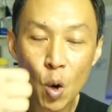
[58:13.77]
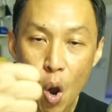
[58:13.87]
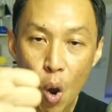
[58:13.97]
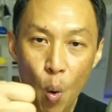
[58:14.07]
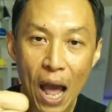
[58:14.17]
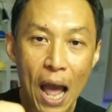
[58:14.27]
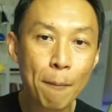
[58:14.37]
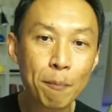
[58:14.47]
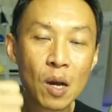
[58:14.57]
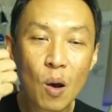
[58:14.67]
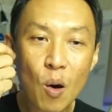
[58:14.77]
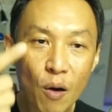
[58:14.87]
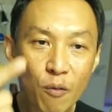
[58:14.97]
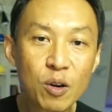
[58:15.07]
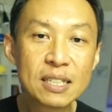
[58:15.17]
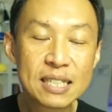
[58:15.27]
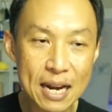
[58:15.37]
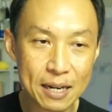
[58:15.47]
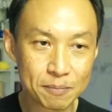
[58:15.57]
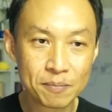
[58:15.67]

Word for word: ข้อความ conversion